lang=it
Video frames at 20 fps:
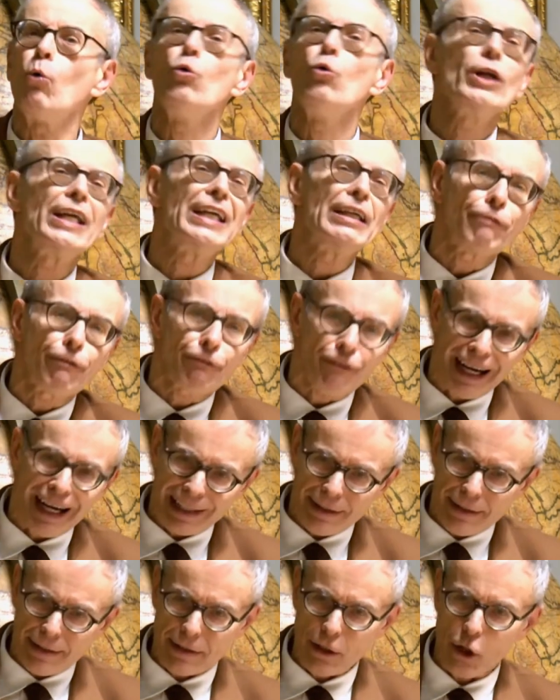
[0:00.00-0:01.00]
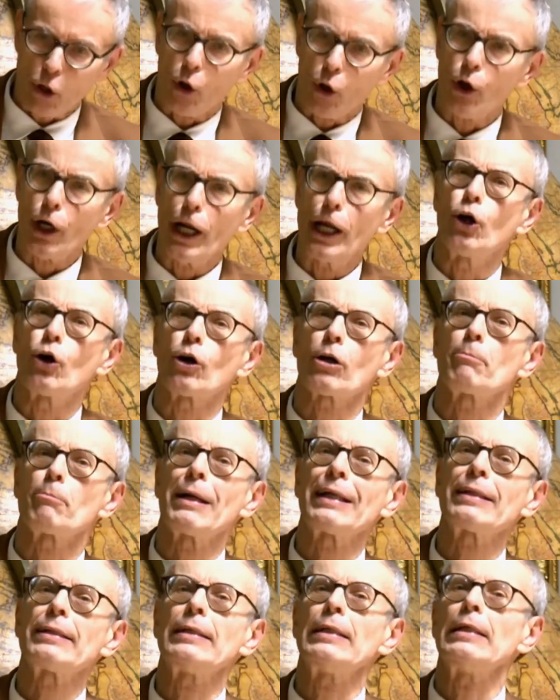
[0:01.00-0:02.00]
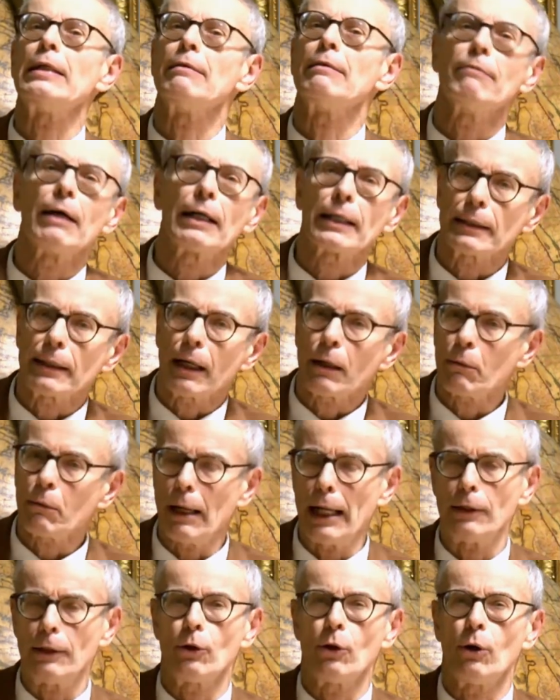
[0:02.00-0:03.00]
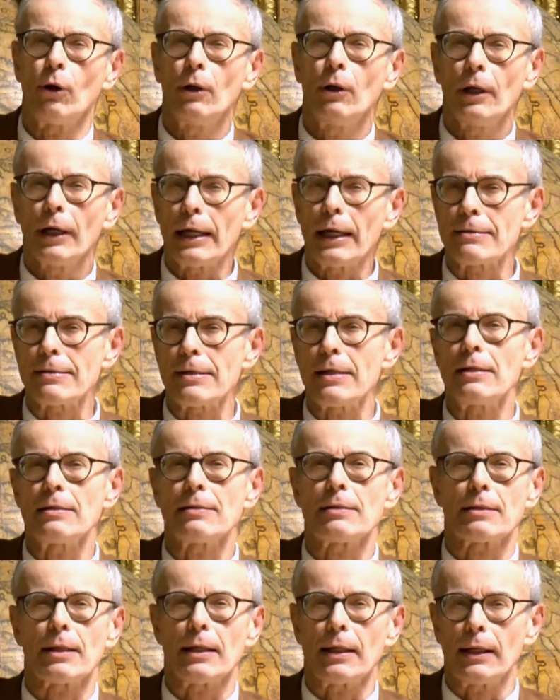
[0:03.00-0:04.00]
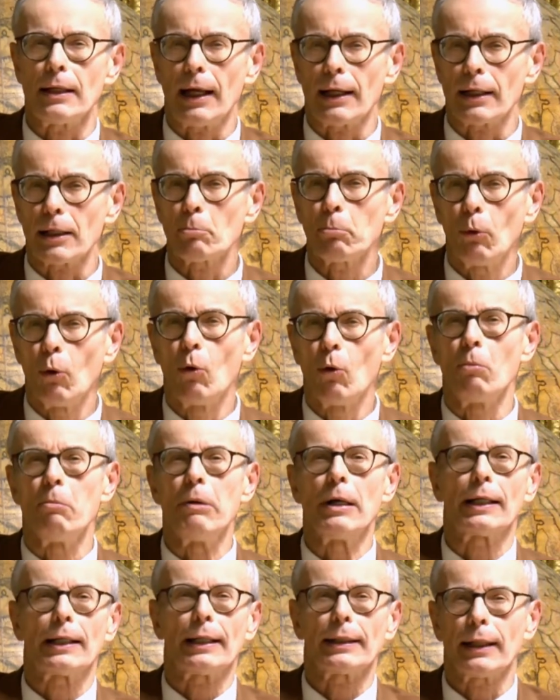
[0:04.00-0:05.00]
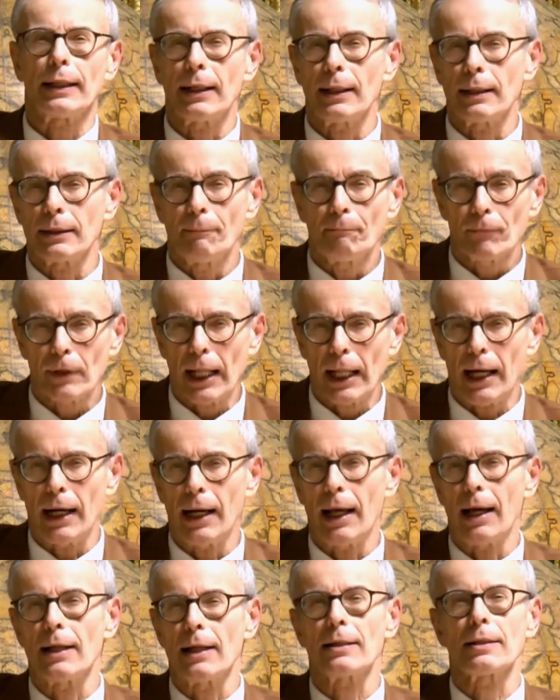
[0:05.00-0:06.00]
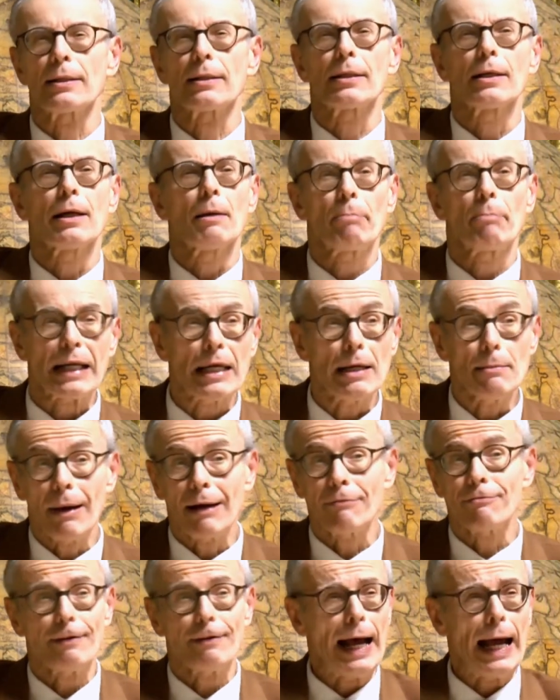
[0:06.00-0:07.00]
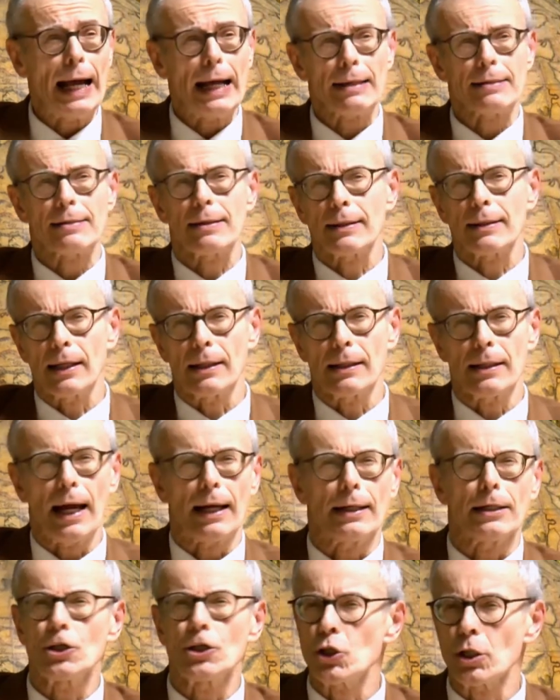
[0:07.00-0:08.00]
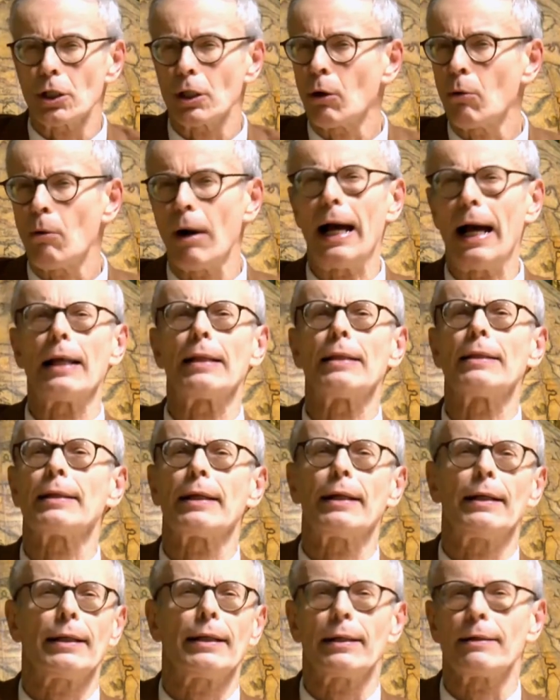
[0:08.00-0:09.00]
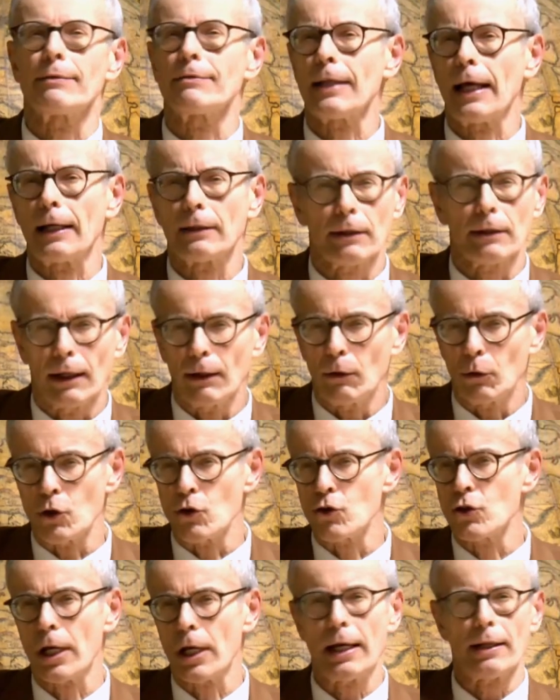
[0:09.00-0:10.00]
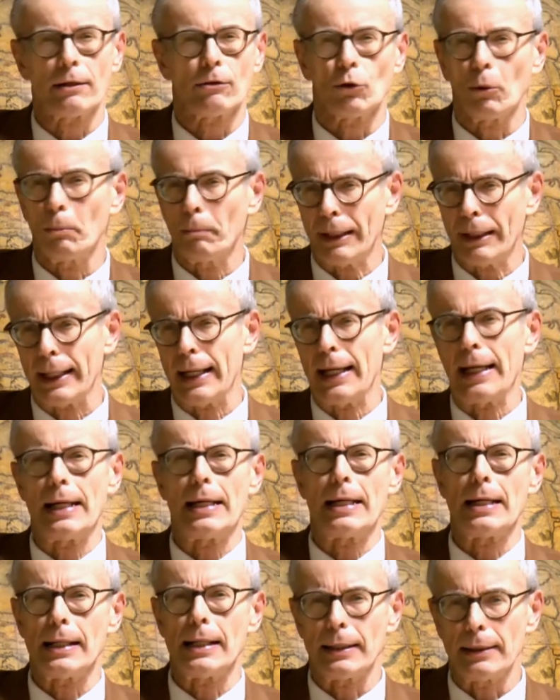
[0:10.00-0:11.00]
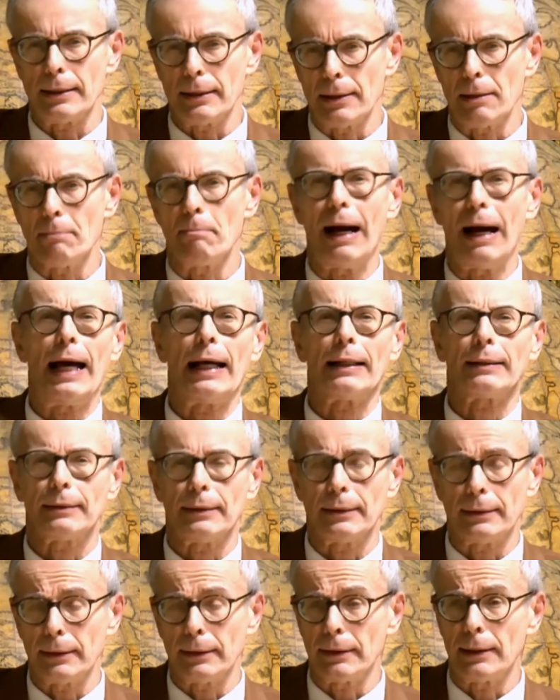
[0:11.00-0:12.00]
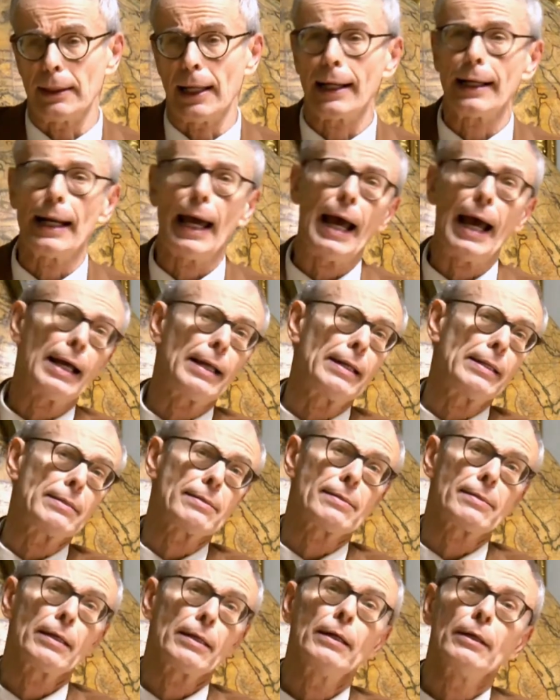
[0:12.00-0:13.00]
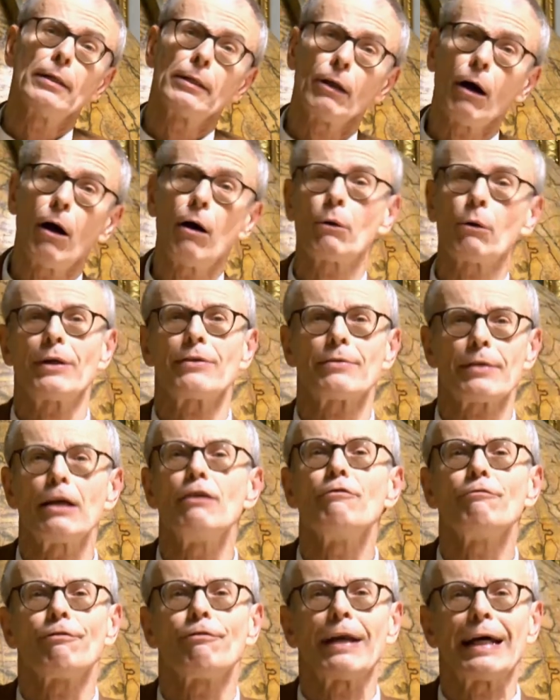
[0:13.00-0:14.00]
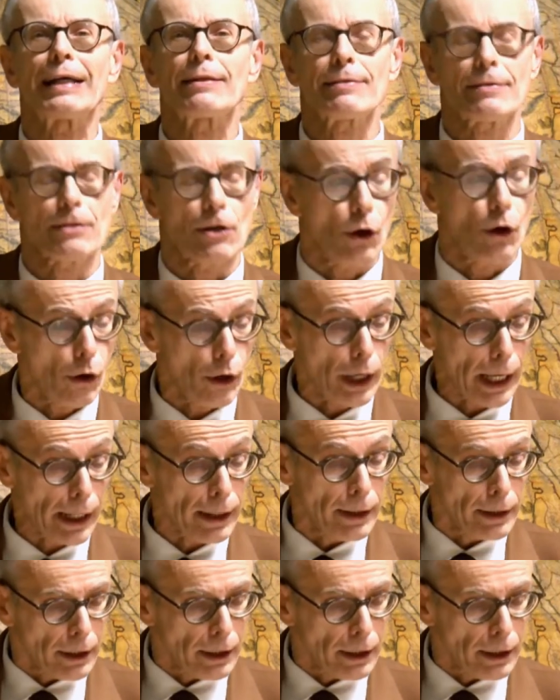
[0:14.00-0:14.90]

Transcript: un'inflazione normativa che da quando esiste la Repubblica, dal dalla eh, prima fase, dagli anni 50, è stata oggetto perenne di dibattiti, di analisi, no? questa inflazione